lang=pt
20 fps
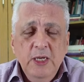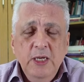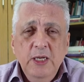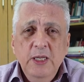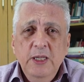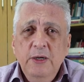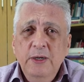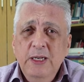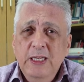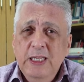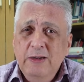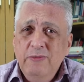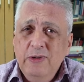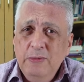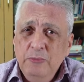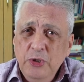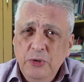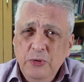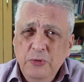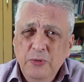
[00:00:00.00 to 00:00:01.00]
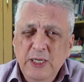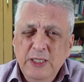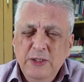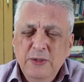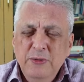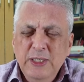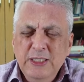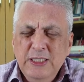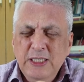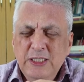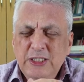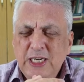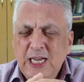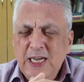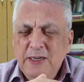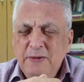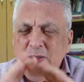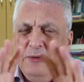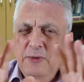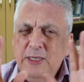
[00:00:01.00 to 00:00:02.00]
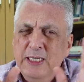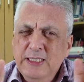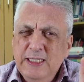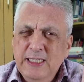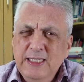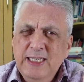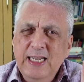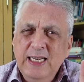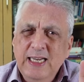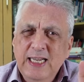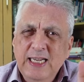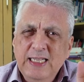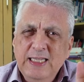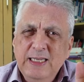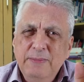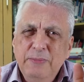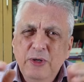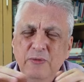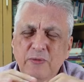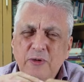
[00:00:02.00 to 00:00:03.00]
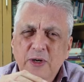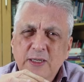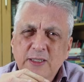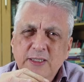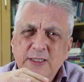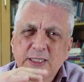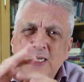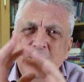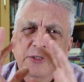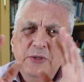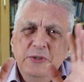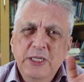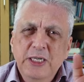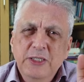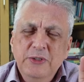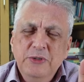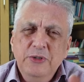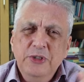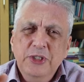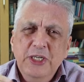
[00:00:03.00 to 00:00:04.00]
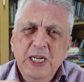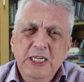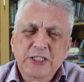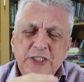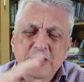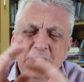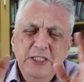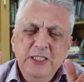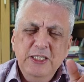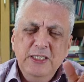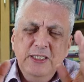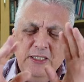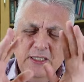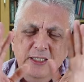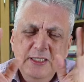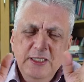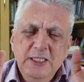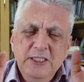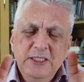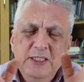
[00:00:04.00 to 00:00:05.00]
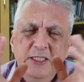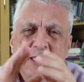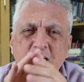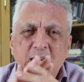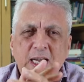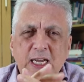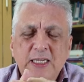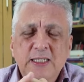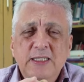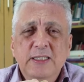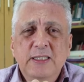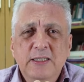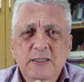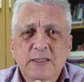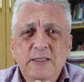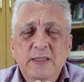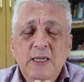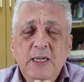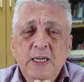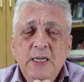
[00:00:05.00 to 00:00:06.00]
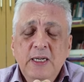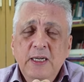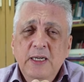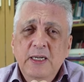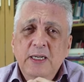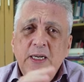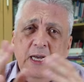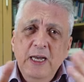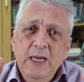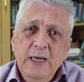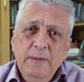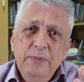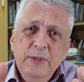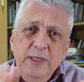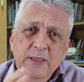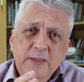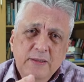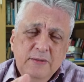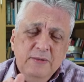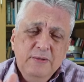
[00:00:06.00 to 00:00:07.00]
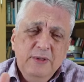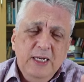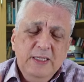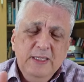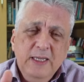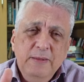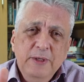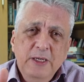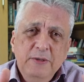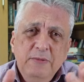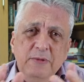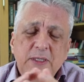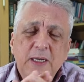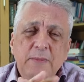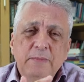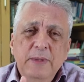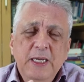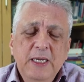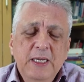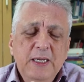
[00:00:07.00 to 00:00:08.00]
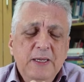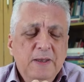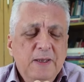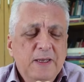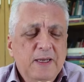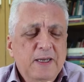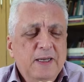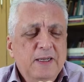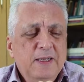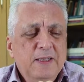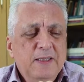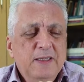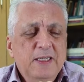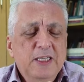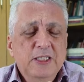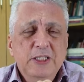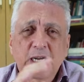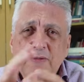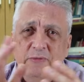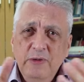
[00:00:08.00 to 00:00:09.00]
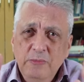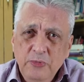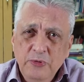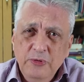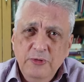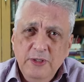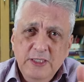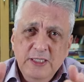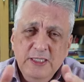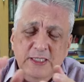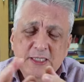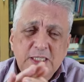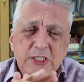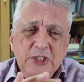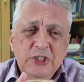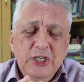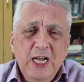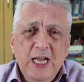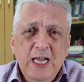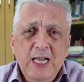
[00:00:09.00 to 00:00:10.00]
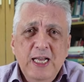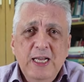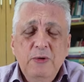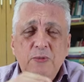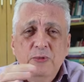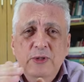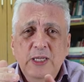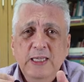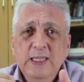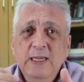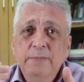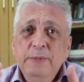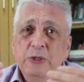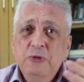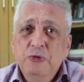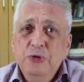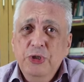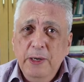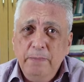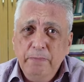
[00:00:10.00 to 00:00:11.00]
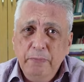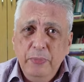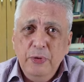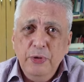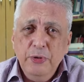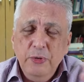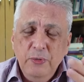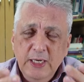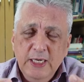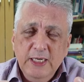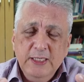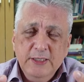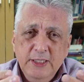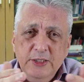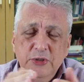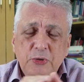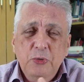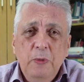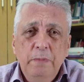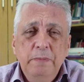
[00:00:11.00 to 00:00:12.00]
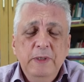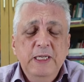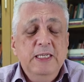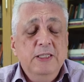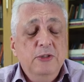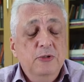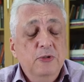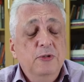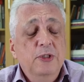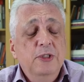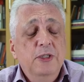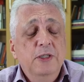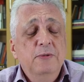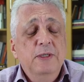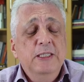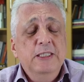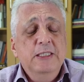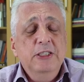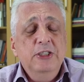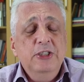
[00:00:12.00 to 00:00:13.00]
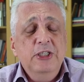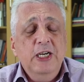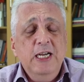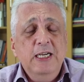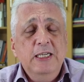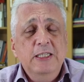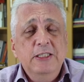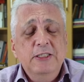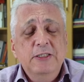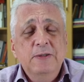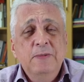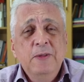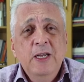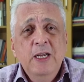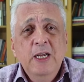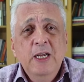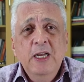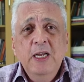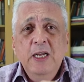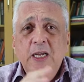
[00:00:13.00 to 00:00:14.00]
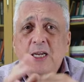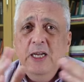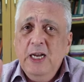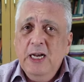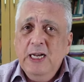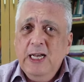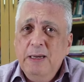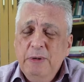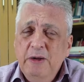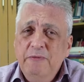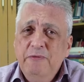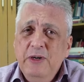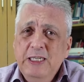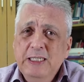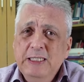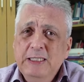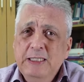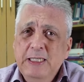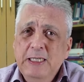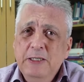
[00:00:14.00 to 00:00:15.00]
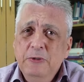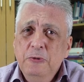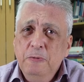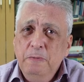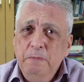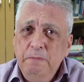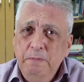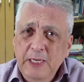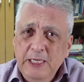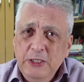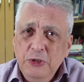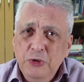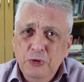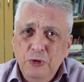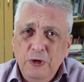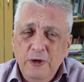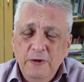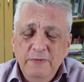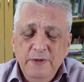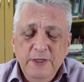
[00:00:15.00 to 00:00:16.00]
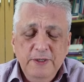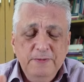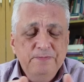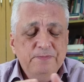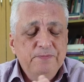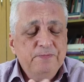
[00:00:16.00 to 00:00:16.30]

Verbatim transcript: Então ele estava muito doente. A doença Chagas é uma doença danada, provoca uma série de alterações cardíacas, intestinais. É, e na época o tratamento também é, deixava muito a desejar, o tratamento de apoio a essas complicações da doença de Chagas. Ele acaba falecendo bem jovem.